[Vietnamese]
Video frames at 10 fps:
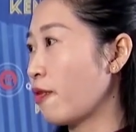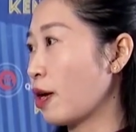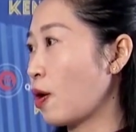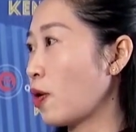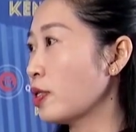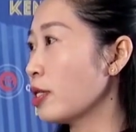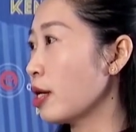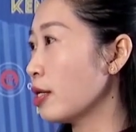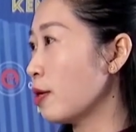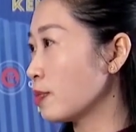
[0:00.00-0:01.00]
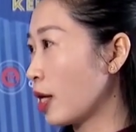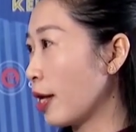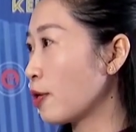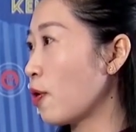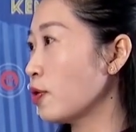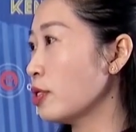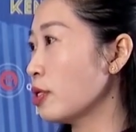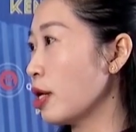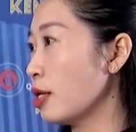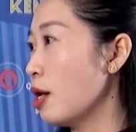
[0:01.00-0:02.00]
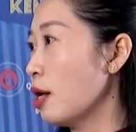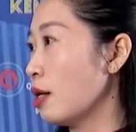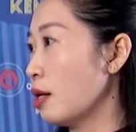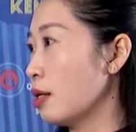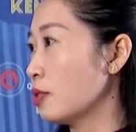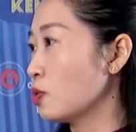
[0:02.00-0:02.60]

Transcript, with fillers: và có những cái động thái, có những cái uh,